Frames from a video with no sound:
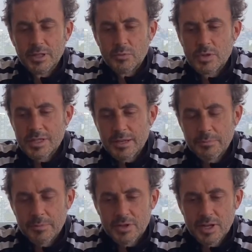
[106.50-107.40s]
Pues sí,
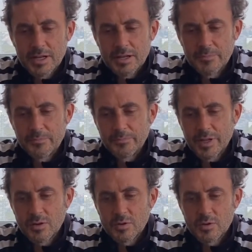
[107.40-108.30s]
Michelle, mi
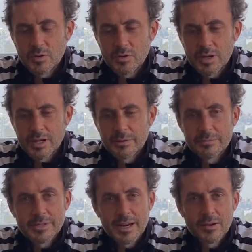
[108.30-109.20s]
hijo, acaba de
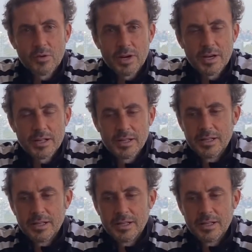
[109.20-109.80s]
empezar a correr